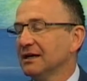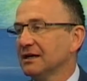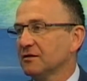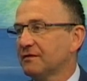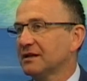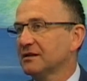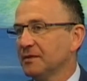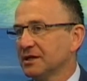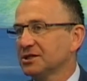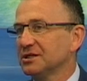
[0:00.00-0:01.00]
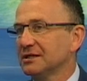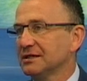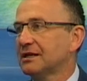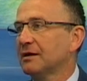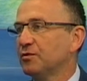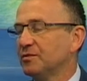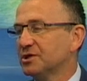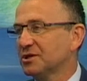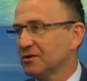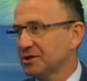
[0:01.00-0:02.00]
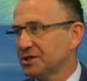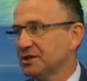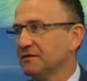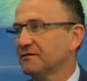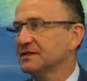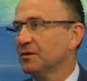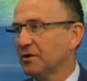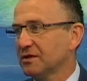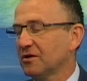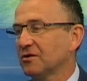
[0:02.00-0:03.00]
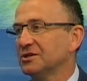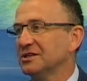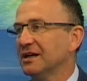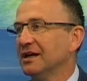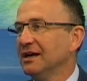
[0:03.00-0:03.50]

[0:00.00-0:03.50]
e, otwarty mecz dla publiczności w sobotę o godzinie